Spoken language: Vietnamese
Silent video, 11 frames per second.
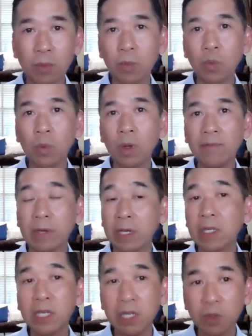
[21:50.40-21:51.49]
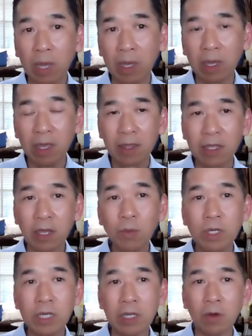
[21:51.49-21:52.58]
Jimmy muốn nói về cái trí tuệ. Thì giống
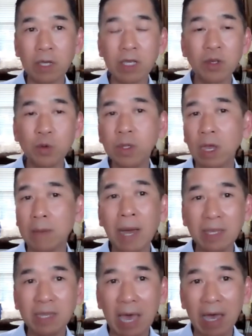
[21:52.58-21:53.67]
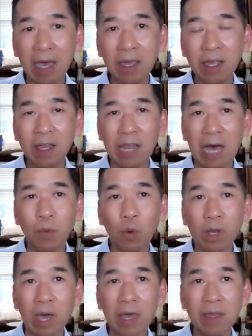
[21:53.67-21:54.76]
như chị nói, cái trí tuệ Bát Nhã là một
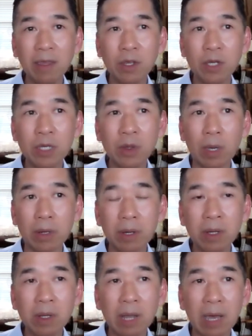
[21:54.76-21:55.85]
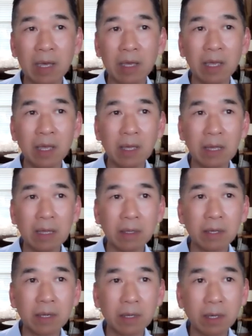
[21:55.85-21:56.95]
cái trí tuệ rất là
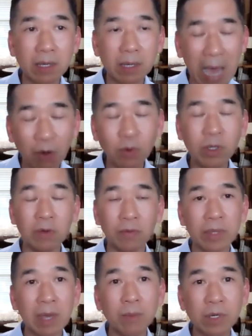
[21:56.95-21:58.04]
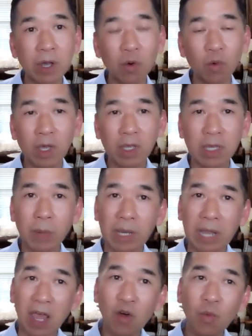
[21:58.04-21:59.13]
cao diệu và thâm sâu. Nhưng mà
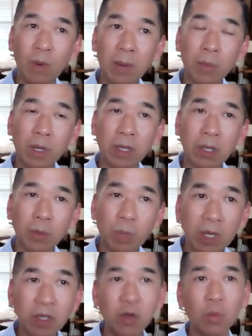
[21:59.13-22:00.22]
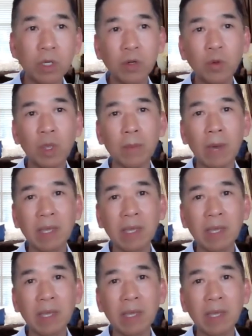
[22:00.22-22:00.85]
nếu mà mình biết dùng cái trí tuệ